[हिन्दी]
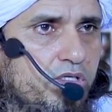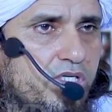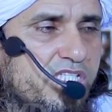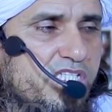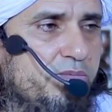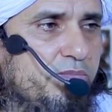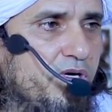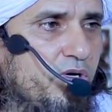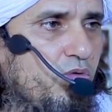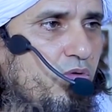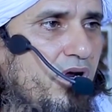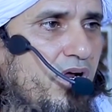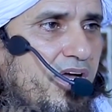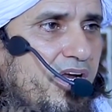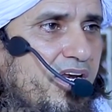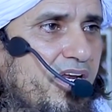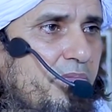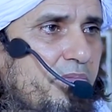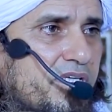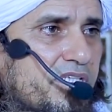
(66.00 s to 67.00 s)
तो इसमें
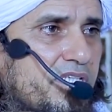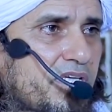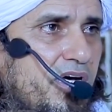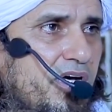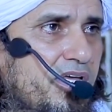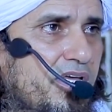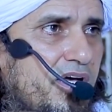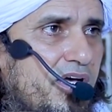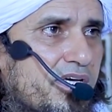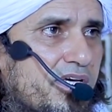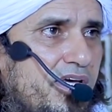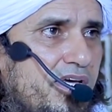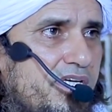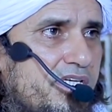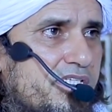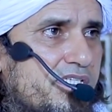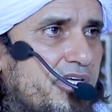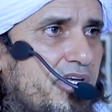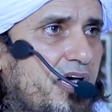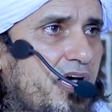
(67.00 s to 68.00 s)
कुरान ने बताया कि
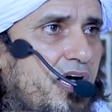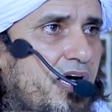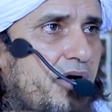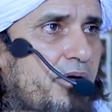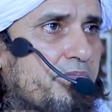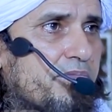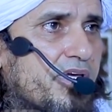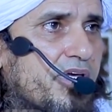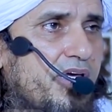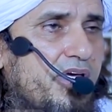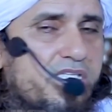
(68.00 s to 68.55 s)
इस्लाम